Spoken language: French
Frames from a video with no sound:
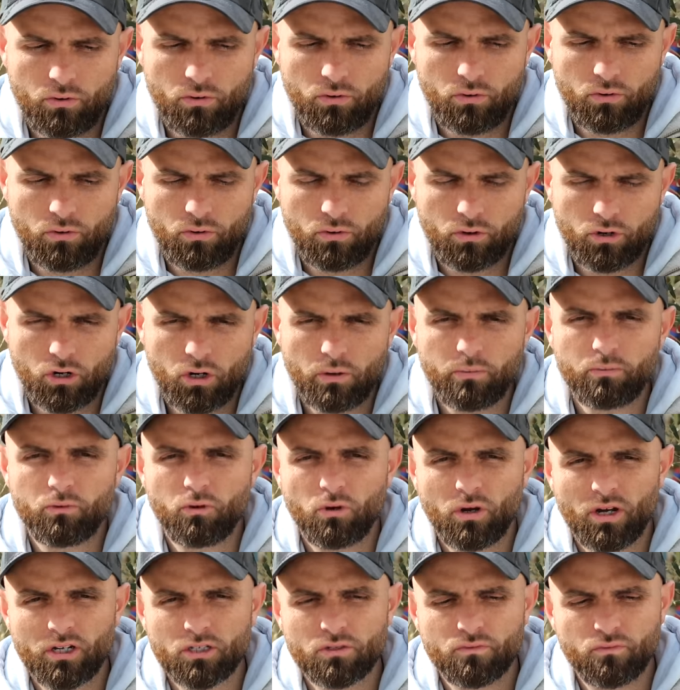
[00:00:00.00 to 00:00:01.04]
Le club de
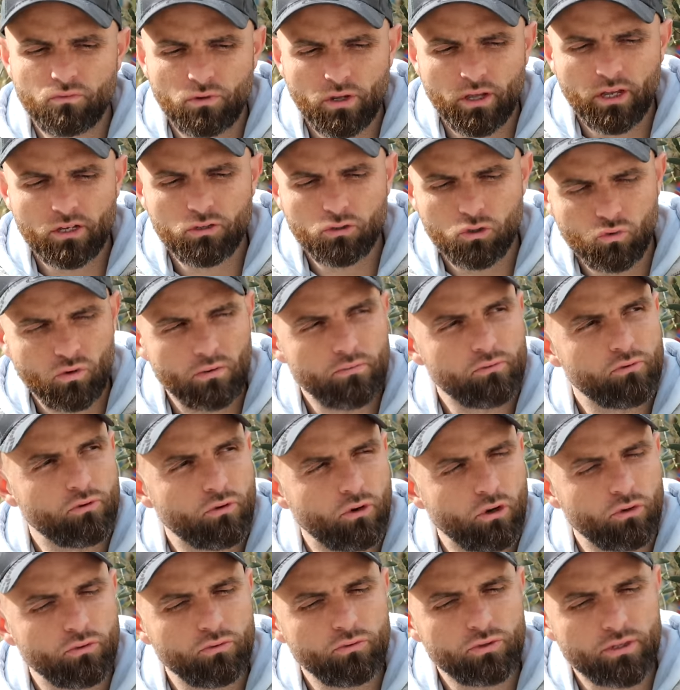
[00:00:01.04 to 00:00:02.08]
race voudrait que ce soit plus
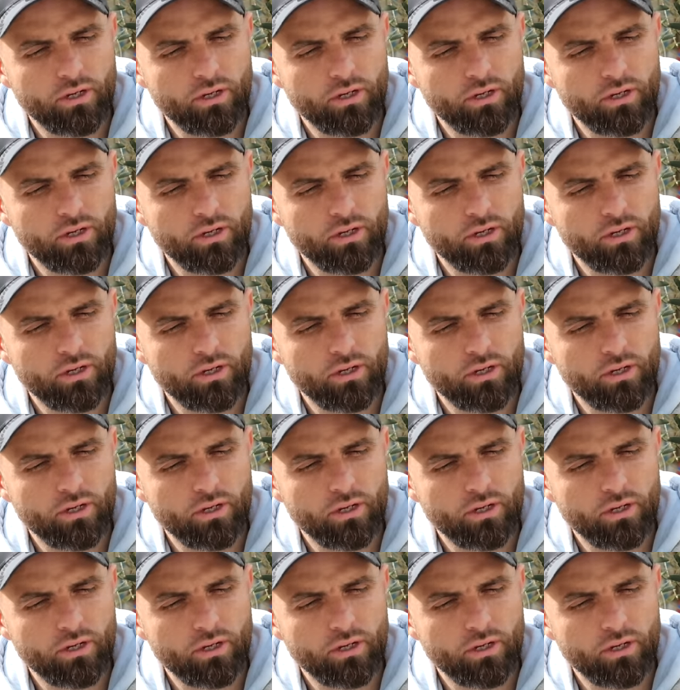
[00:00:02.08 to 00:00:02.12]
connu